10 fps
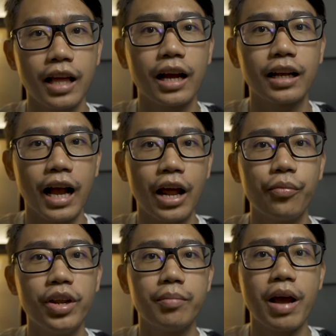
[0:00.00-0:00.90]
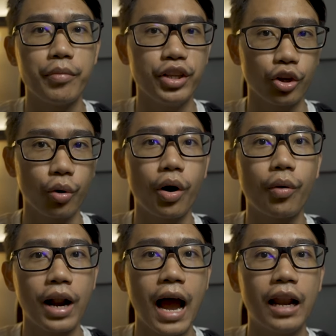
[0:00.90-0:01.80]
ตั้งการวิ่งแบบอินเทอร์วล
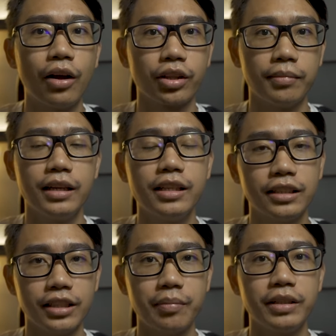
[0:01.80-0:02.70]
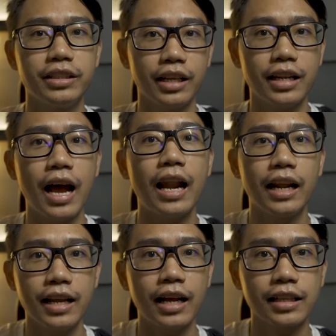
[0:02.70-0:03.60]
ได้ เราสามารถที่จะเซตเป็นเซตได้
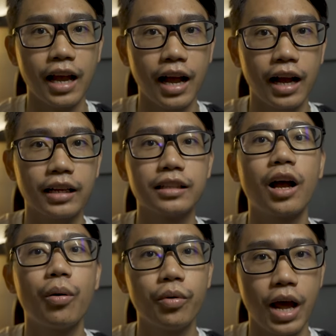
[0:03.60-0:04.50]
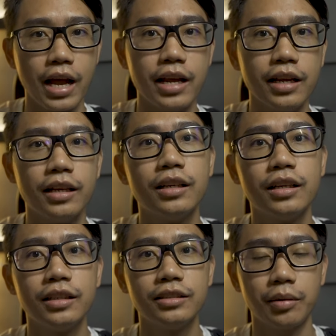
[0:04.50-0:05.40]
ระยะทางเท่าไหร่
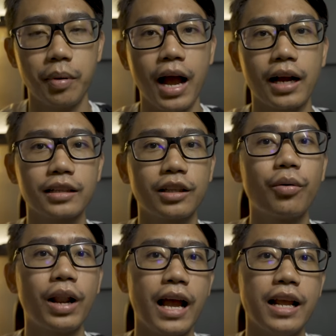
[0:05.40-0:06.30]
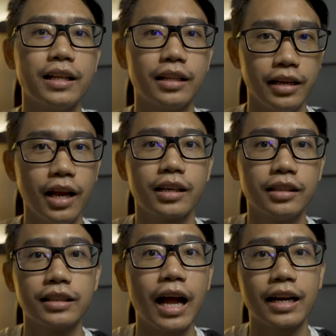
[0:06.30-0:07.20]
จะพักเท่าไหร่อย่างเงี้ย
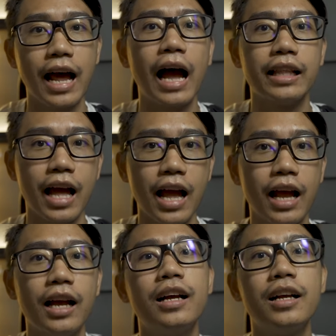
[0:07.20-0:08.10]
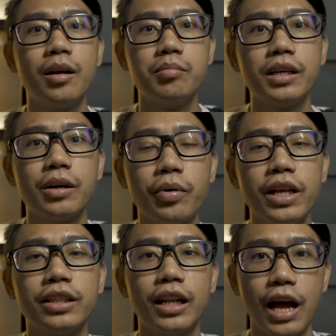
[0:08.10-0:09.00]
คือตั้งได้ แต่เมื่อวิ่
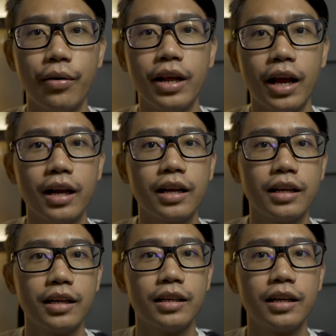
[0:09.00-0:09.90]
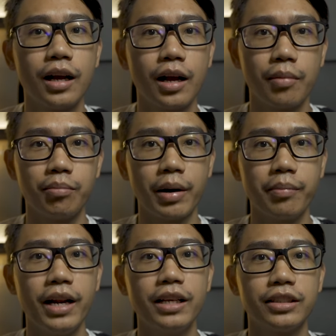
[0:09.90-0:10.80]
งแต่แล้วเนี่ยมัน
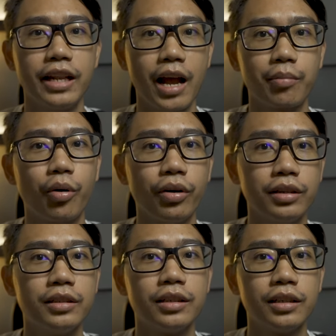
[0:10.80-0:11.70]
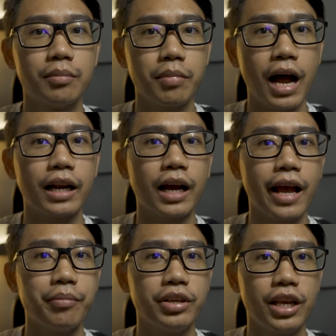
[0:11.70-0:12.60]
ไม่ได้แสดงผลผ่านทาง
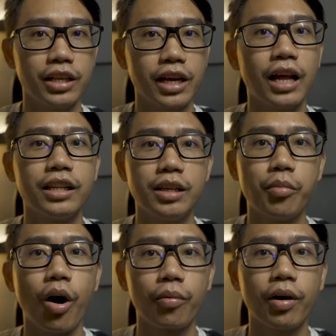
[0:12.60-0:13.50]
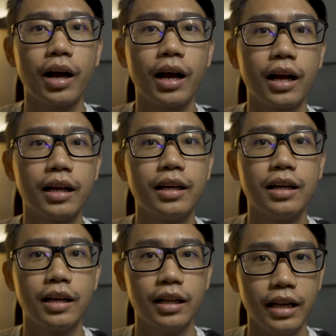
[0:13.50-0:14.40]
แอปพลิเคชันที่บอกว่า
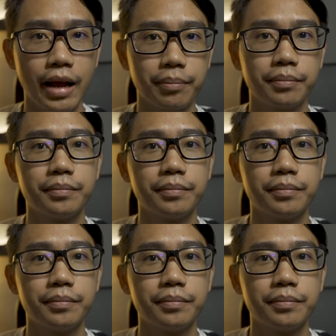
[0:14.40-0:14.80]
แลบ